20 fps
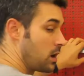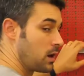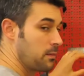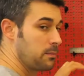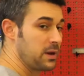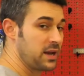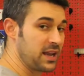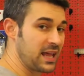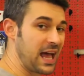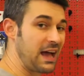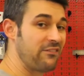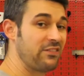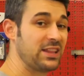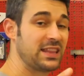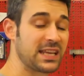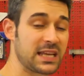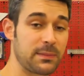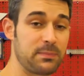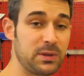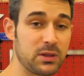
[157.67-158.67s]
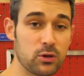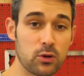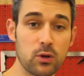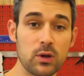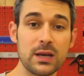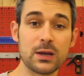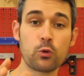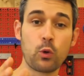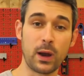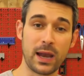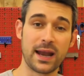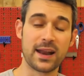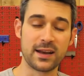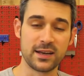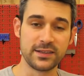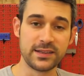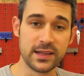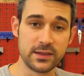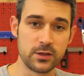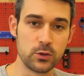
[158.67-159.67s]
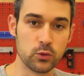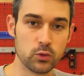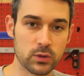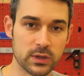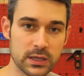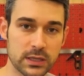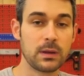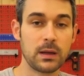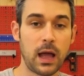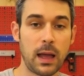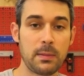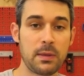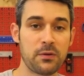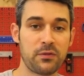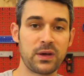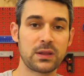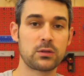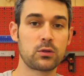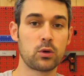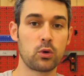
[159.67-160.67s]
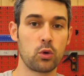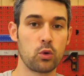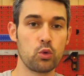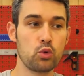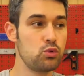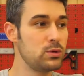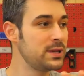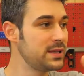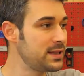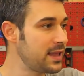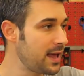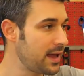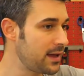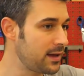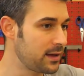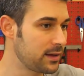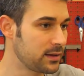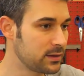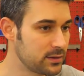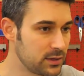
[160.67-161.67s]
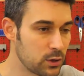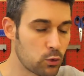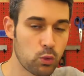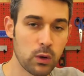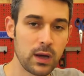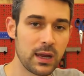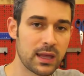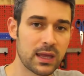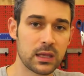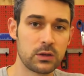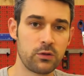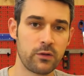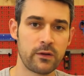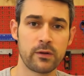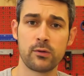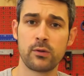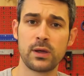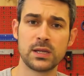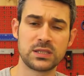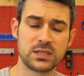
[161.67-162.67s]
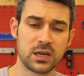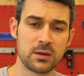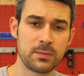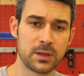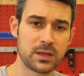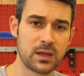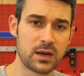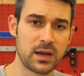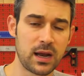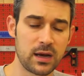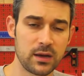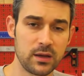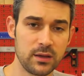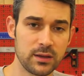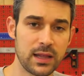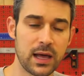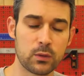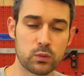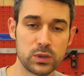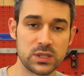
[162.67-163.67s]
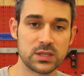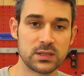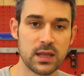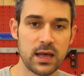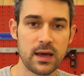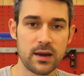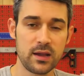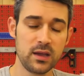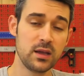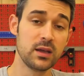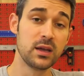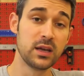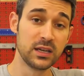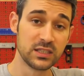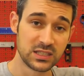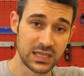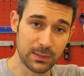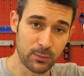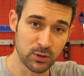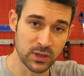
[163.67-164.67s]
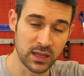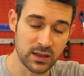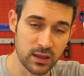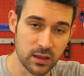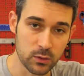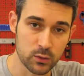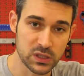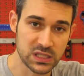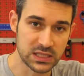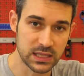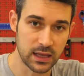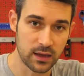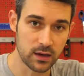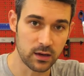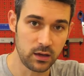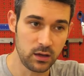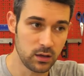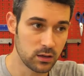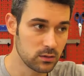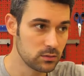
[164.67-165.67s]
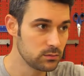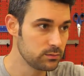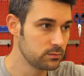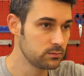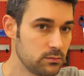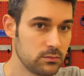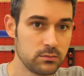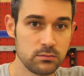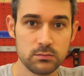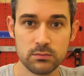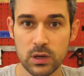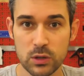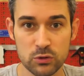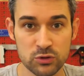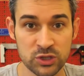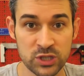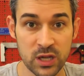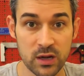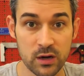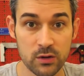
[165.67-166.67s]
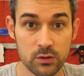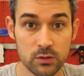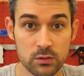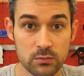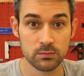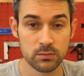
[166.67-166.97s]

Bene, avete capito qual era l'idea di Luca. Abbiamo fatto un'idea di quelli che dovevano essere i materiali da acquistare, siamo andati ad acquistarli, ma non c'erano.